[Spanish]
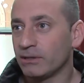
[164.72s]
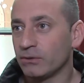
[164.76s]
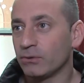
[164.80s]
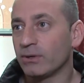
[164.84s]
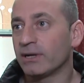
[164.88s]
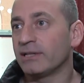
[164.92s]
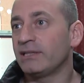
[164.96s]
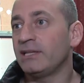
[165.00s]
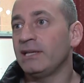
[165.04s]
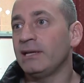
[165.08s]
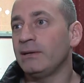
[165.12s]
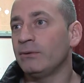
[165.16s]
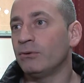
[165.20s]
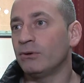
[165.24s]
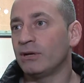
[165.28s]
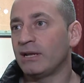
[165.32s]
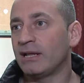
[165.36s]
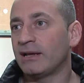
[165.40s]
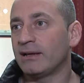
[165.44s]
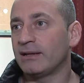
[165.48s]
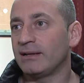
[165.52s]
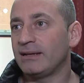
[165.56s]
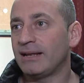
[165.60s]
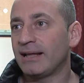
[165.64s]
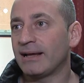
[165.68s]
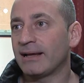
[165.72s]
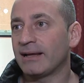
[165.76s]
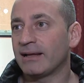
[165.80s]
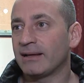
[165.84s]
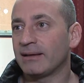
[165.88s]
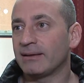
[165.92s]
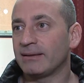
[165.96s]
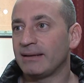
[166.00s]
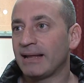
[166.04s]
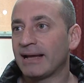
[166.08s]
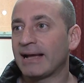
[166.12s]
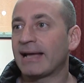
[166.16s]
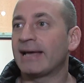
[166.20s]
educativos,
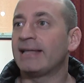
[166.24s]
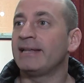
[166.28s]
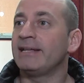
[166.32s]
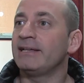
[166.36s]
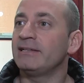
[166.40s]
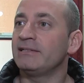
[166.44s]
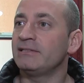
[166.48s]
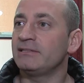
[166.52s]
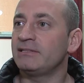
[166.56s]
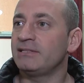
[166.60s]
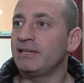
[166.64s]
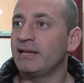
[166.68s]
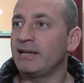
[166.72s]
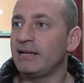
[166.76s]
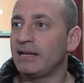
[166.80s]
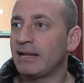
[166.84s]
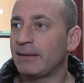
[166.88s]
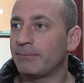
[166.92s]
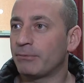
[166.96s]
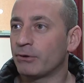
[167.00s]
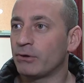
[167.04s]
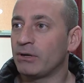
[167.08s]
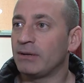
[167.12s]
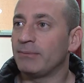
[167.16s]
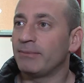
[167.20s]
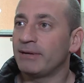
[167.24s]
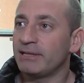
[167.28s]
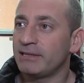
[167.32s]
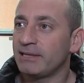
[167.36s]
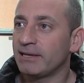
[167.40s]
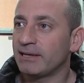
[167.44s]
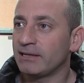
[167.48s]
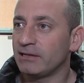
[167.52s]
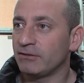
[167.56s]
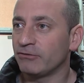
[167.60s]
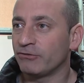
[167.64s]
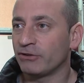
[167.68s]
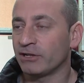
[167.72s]
la, carencia, la problemática
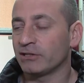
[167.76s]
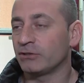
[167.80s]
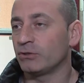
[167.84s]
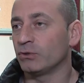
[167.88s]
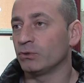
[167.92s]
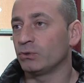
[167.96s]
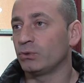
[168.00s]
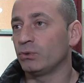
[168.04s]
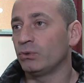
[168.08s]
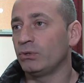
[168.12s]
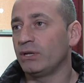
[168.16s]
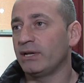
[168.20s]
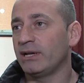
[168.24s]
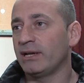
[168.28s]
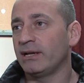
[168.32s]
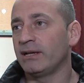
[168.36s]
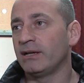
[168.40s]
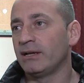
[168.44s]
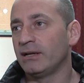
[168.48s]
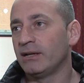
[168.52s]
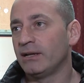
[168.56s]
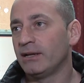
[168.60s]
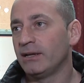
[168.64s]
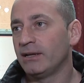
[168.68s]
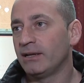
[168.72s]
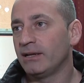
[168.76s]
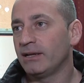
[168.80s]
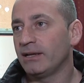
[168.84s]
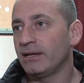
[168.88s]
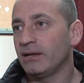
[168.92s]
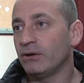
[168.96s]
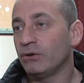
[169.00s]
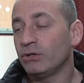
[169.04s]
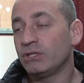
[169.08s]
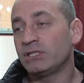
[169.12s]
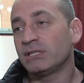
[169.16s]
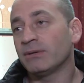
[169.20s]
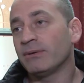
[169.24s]
en infraestructura eh,
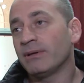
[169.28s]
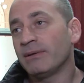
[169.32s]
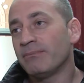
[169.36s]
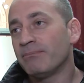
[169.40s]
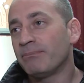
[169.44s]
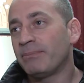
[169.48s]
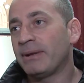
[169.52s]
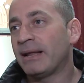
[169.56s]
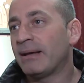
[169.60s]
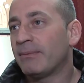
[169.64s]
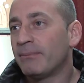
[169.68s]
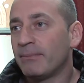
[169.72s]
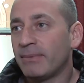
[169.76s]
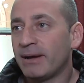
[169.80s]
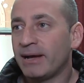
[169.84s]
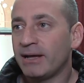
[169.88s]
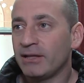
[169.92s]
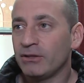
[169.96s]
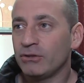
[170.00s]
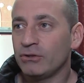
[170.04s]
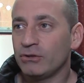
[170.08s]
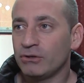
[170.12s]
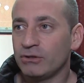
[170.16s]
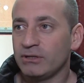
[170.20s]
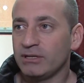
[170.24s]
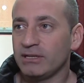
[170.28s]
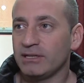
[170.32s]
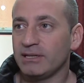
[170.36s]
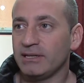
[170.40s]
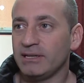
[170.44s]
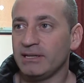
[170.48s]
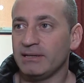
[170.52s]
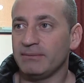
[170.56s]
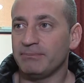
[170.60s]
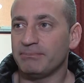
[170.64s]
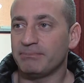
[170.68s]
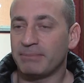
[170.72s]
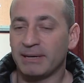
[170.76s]
hoy se ven plasmado
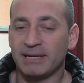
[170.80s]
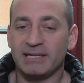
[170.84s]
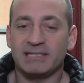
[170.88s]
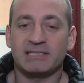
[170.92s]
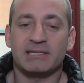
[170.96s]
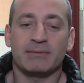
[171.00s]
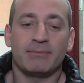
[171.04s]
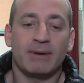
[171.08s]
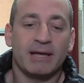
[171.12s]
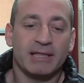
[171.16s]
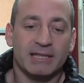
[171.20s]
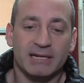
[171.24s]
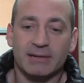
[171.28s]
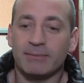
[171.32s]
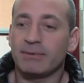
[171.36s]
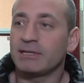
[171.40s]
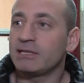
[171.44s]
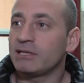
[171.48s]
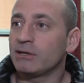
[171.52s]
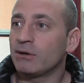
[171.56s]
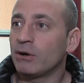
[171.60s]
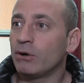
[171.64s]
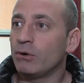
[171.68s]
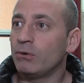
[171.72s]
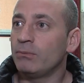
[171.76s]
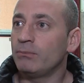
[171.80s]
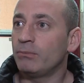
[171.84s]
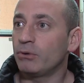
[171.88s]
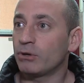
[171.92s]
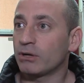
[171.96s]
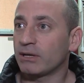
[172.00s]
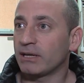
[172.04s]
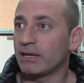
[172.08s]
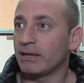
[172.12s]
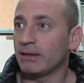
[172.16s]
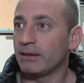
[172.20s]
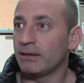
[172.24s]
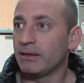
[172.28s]
y, parece más dramático aún
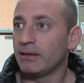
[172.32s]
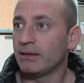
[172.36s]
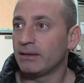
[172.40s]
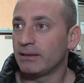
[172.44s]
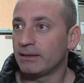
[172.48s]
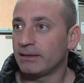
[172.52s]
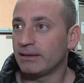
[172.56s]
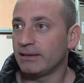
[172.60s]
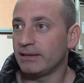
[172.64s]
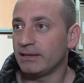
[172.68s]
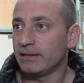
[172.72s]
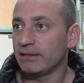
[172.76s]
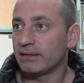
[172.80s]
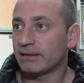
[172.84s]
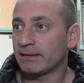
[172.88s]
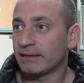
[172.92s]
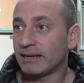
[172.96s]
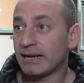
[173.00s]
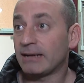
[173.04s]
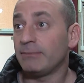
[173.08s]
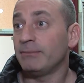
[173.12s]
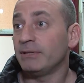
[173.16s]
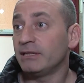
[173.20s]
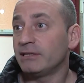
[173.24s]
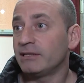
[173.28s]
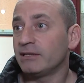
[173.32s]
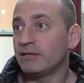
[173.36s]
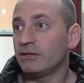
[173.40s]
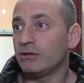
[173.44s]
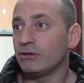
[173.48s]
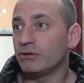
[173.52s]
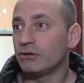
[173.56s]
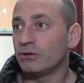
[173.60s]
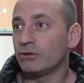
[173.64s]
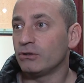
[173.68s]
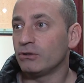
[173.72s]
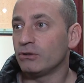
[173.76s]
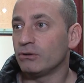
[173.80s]
porque eh, realmente
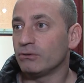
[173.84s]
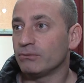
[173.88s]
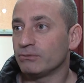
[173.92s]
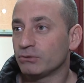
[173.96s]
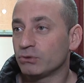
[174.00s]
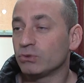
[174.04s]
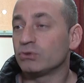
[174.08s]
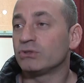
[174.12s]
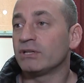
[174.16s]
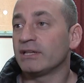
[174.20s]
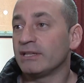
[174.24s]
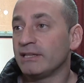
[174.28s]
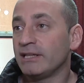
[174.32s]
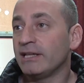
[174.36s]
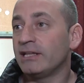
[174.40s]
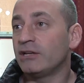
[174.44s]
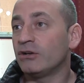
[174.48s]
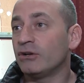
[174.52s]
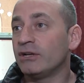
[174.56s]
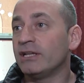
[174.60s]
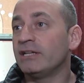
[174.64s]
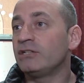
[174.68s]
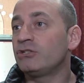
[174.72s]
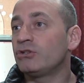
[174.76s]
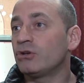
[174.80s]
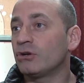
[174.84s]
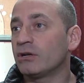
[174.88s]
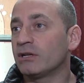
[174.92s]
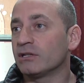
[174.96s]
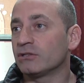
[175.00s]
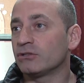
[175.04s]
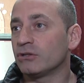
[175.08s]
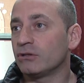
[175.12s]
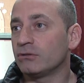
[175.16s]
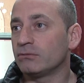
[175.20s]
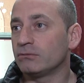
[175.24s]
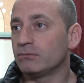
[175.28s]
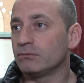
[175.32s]
lo, sucedieron hechos que
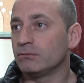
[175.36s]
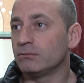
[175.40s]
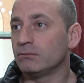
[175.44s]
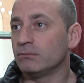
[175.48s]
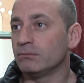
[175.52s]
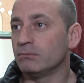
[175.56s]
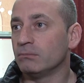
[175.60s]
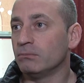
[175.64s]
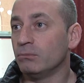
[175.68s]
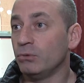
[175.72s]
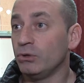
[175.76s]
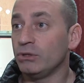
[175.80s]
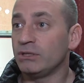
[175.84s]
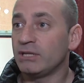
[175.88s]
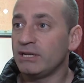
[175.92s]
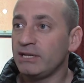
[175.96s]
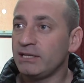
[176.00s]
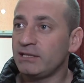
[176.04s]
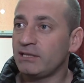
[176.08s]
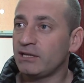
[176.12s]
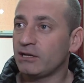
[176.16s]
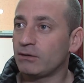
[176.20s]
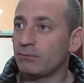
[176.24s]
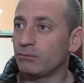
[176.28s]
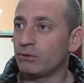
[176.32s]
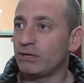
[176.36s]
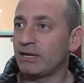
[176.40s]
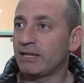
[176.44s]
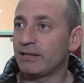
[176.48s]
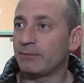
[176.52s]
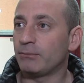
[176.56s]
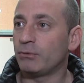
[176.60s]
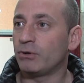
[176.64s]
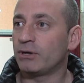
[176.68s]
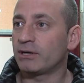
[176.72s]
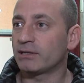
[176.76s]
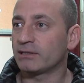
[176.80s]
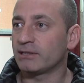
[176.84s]
son muy tristes, como la
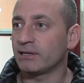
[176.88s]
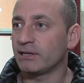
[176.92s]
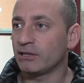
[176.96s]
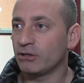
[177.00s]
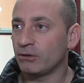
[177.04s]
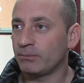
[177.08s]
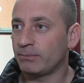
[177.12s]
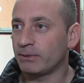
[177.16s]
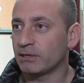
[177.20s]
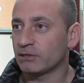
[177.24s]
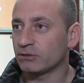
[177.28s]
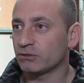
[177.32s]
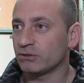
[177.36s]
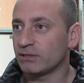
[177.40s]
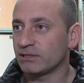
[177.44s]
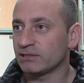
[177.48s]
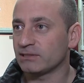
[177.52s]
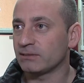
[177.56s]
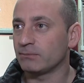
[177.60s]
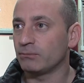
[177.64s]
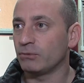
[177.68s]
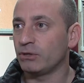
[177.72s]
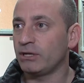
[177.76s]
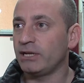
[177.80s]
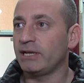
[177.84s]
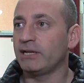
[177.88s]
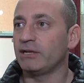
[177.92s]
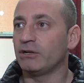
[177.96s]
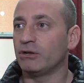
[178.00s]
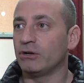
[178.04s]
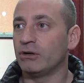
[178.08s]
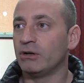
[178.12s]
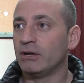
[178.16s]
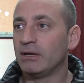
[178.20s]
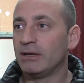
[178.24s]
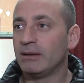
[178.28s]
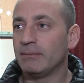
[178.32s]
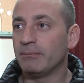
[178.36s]
muerte de dos personas en Moreno.
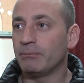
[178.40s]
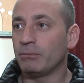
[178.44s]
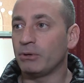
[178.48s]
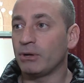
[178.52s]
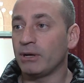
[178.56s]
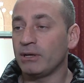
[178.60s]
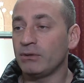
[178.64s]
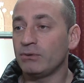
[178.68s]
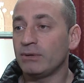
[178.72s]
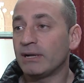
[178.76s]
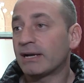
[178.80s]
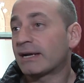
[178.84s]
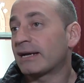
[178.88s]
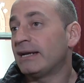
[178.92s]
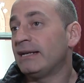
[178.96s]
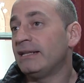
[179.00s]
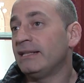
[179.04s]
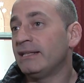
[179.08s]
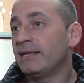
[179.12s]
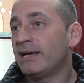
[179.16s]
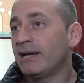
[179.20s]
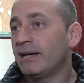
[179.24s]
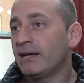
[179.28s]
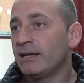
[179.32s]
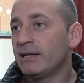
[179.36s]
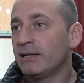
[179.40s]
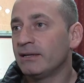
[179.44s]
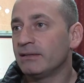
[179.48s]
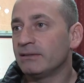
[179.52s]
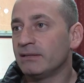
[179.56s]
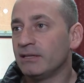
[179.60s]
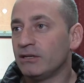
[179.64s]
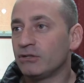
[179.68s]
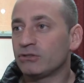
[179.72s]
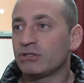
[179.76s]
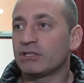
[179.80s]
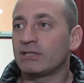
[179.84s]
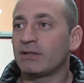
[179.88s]
Pero hay una realidad de
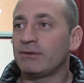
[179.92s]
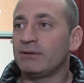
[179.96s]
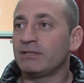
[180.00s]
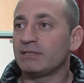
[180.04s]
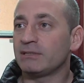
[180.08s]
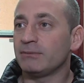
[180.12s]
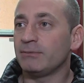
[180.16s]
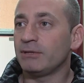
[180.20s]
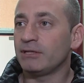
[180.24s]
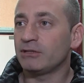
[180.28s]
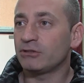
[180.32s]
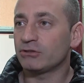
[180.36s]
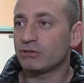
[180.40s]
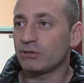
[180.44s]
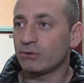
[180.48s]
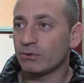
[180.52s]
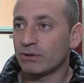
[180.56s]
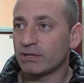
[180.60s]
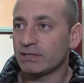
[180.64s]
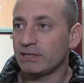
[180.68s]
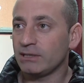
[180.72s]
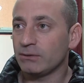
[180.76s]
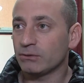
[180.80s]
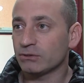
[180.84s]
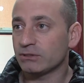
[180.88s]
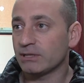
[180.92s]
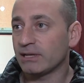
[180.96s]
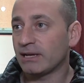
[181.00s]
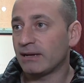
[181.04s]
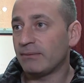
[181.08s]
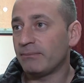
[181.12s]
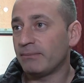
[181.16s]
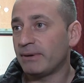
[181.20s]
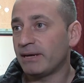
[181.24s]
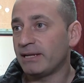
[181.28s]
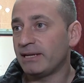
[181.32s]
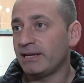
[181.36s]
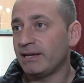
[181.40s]
los establecimientos educativos en
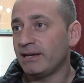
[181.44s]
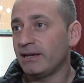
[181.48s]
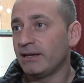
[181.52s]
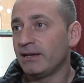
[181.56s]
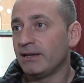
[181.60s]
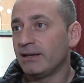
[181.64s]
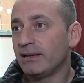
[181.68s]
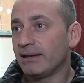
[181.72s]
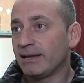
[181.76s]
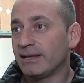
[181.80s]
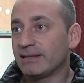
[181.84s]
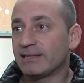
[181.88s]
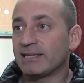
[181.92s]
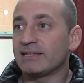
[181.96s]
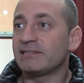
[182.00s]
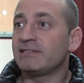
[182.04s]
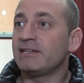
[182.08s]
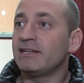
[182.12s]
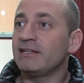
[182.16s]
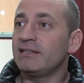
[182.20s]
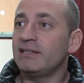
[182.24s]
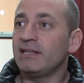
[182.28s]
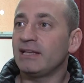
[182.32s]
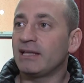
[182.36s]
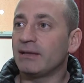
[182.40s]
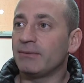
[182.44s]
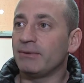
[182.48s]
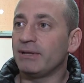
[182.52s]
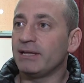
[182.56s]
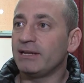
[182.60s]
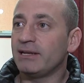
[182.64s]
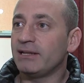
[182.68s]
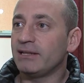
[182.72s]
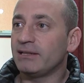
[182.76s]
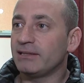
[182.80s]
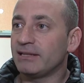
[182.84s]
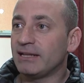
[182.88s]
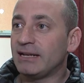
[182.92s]
Campana que trasciende y que
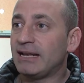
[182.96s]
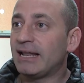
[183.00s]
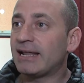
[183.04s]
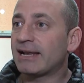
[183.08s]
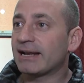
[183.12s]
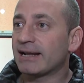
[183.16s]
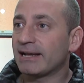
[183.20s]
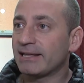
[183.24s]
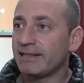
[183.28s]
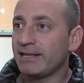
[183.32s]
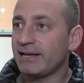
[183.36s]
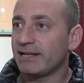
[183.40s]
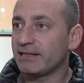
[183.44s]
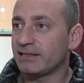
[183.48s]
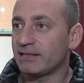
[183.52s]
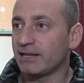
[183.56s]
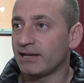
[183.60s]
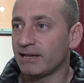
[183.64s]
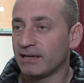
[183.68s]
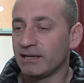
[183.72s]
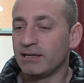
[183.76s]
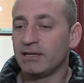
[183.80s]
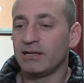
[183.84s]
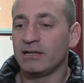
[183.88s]
viene de larga data.